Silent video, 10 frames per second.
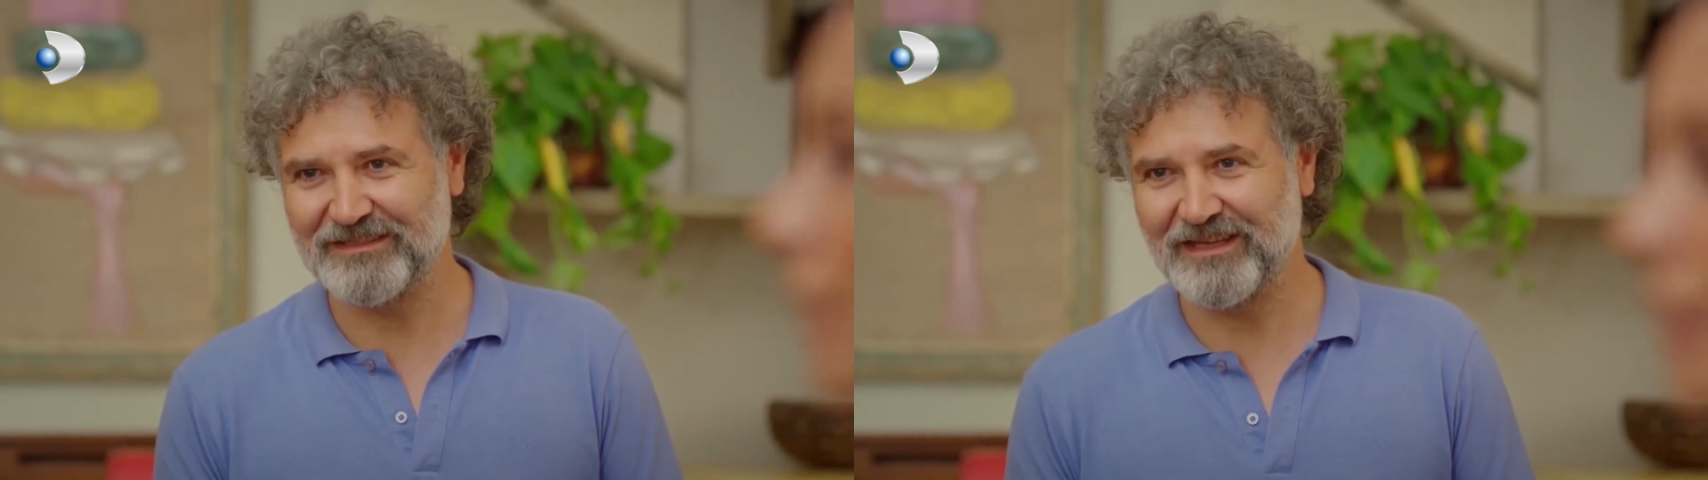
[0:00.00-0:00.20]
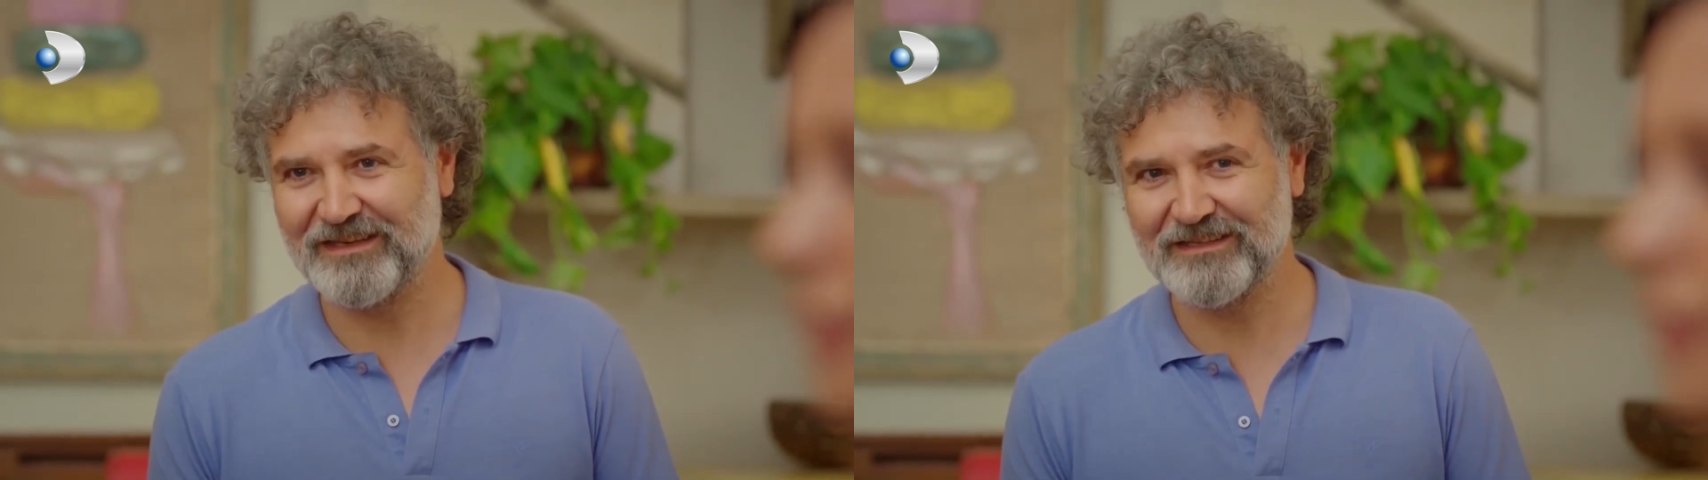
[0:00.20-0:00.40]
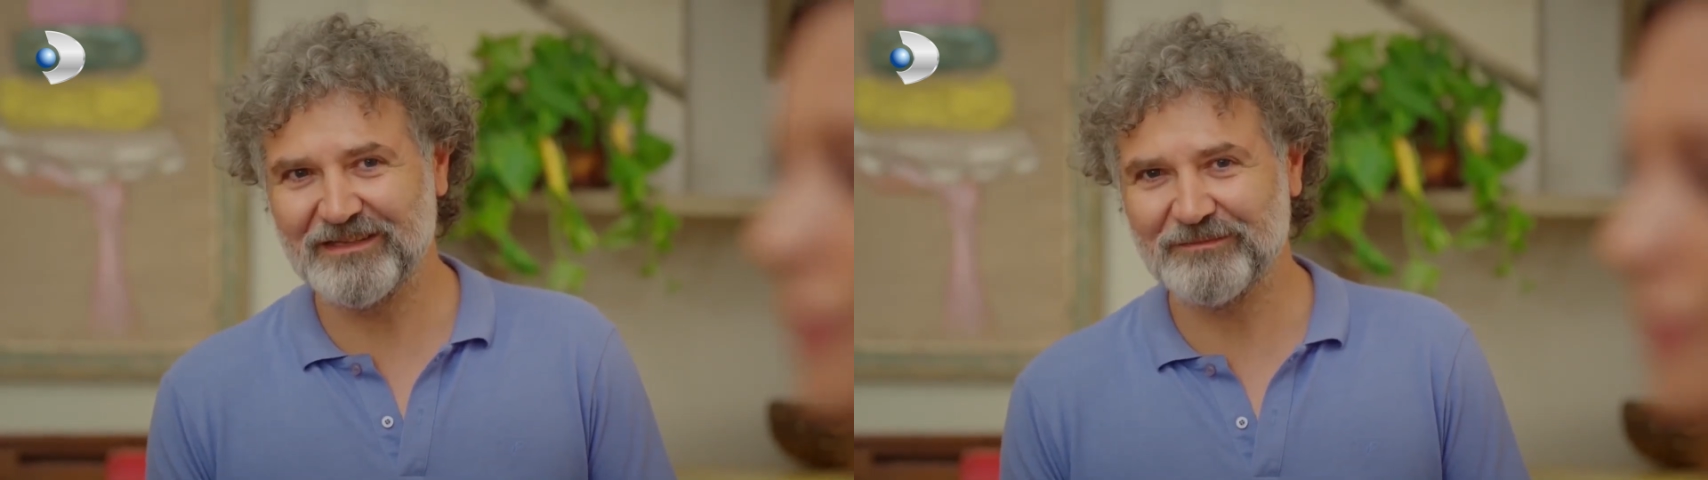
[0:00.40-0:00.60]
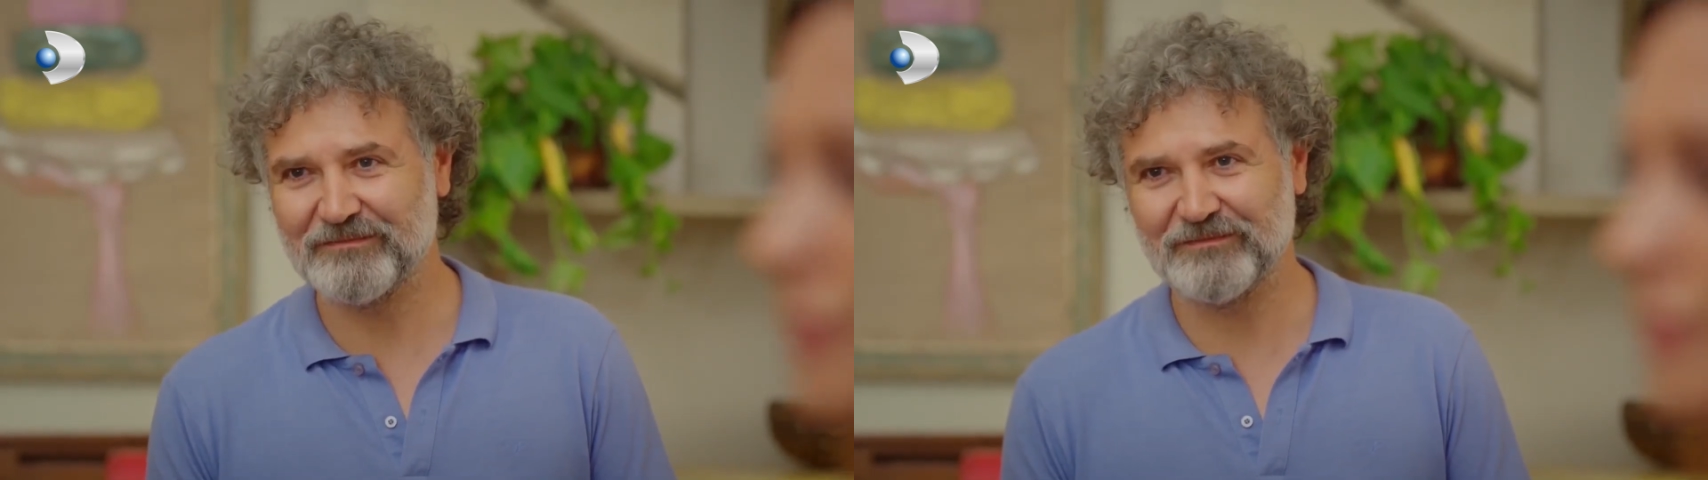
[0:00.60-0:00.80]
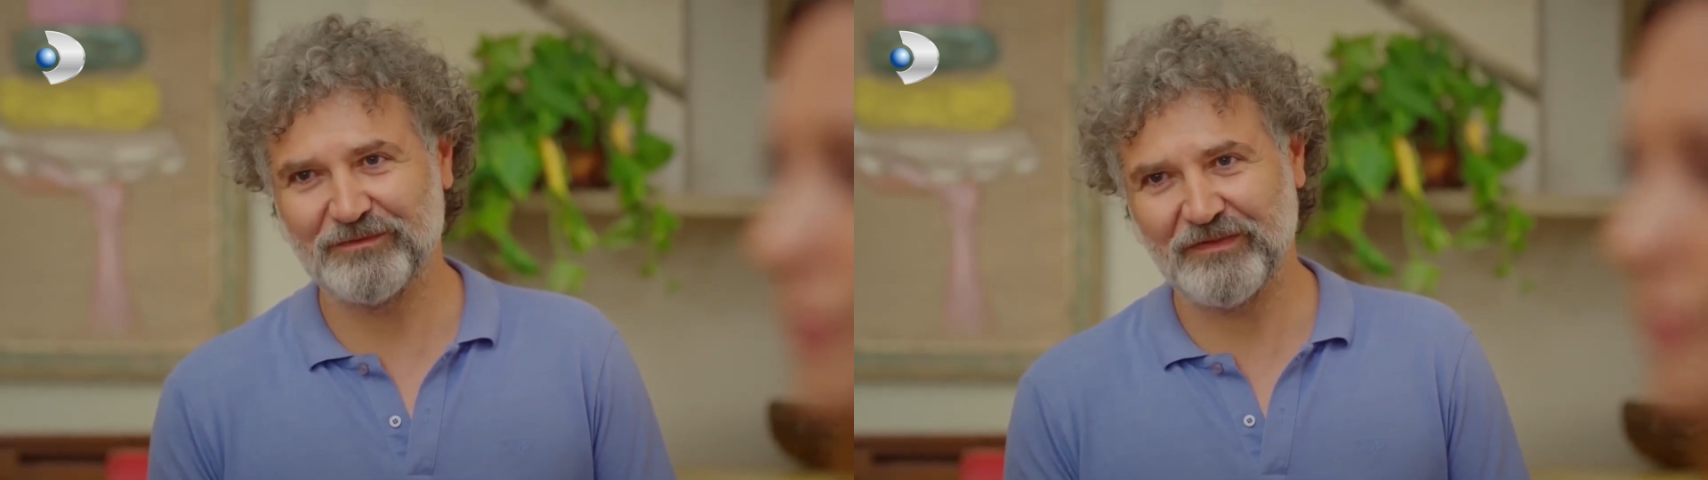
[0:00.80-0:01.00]
ben idare
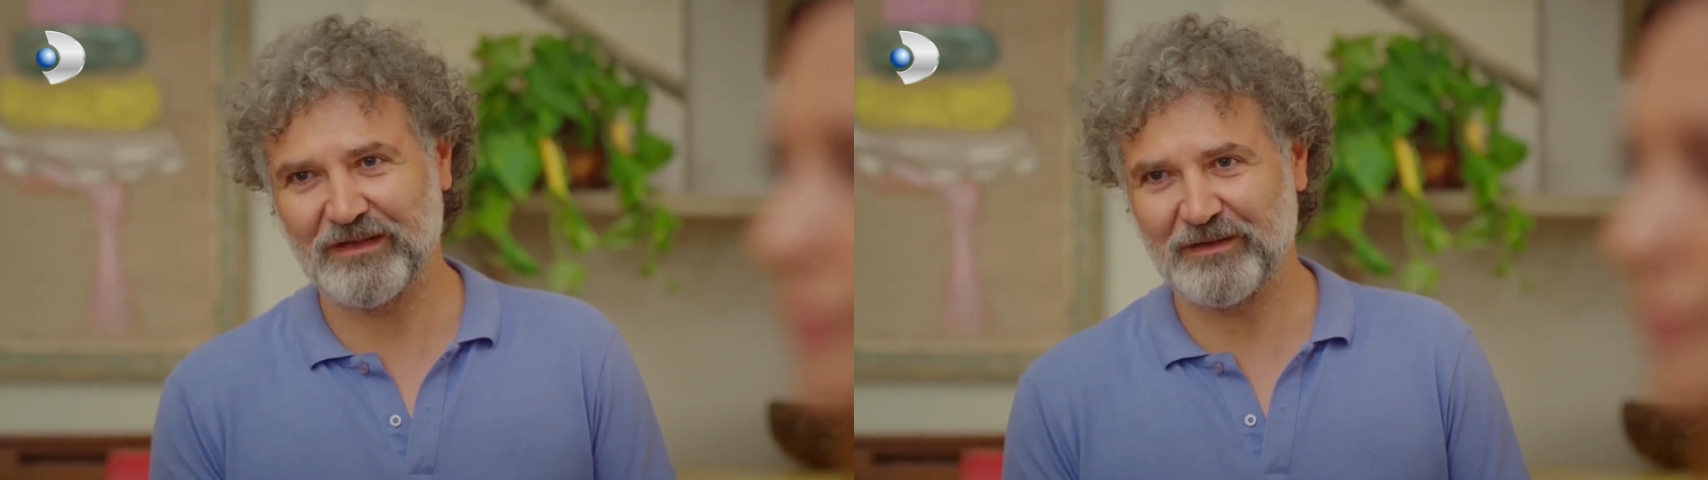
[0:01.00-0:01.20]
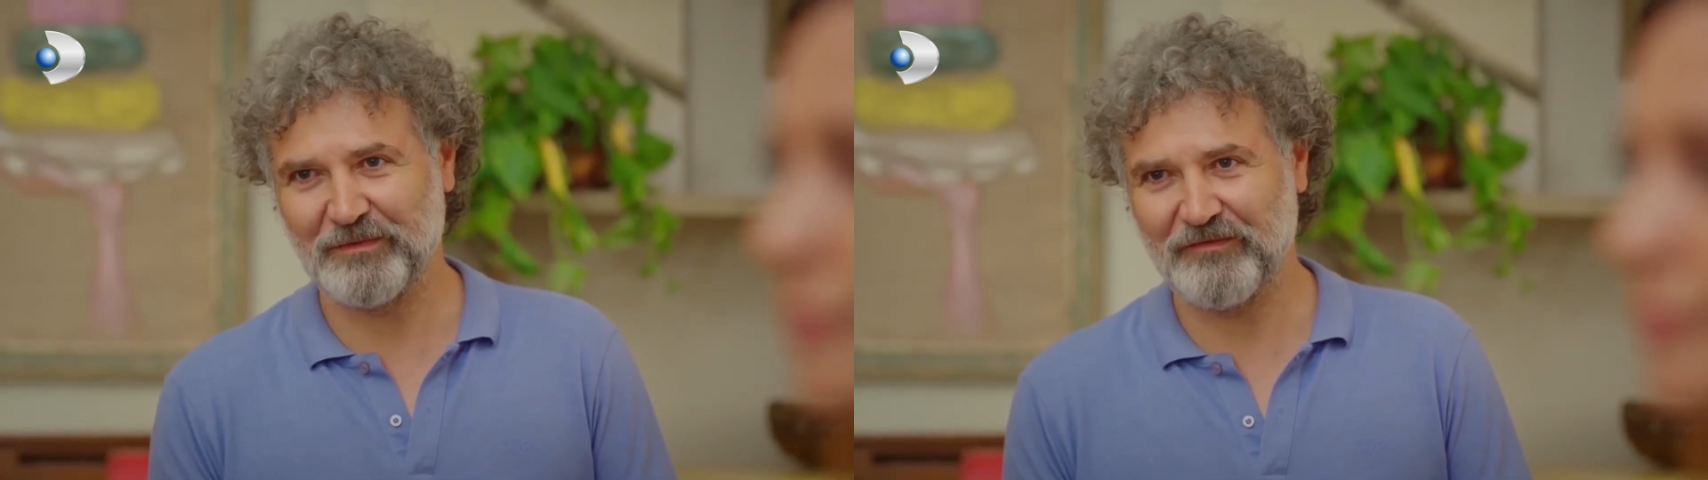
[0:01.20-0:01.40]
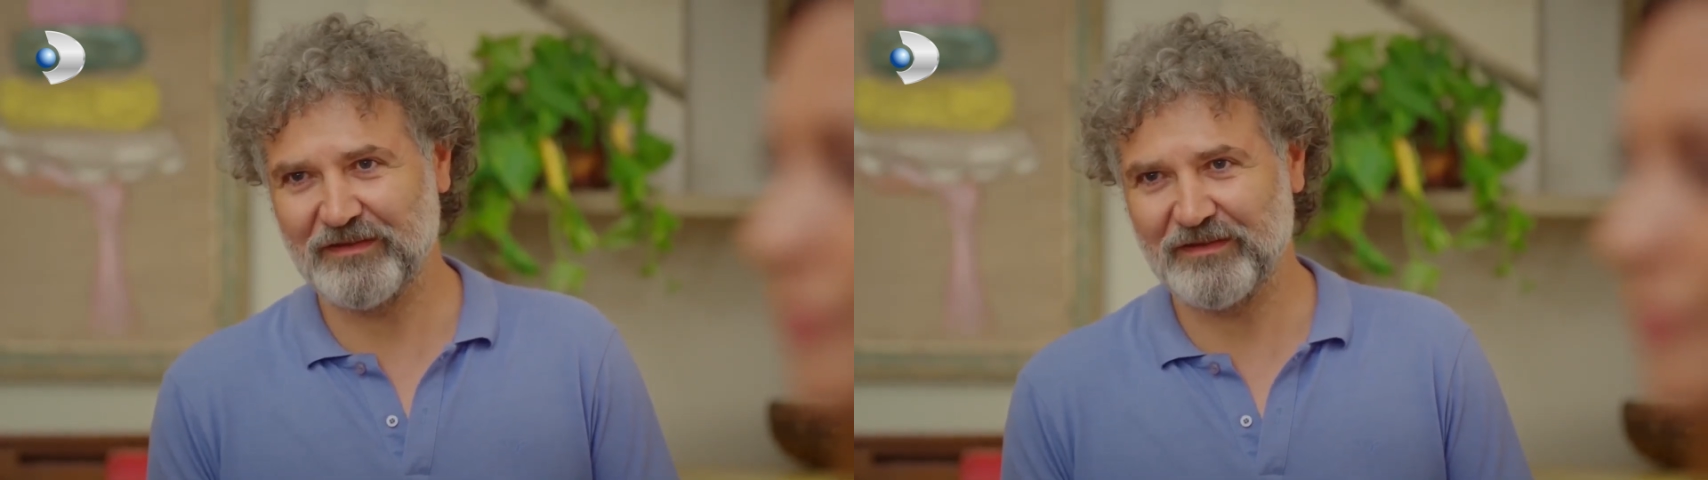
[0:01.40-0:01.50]
ederim. Lütfen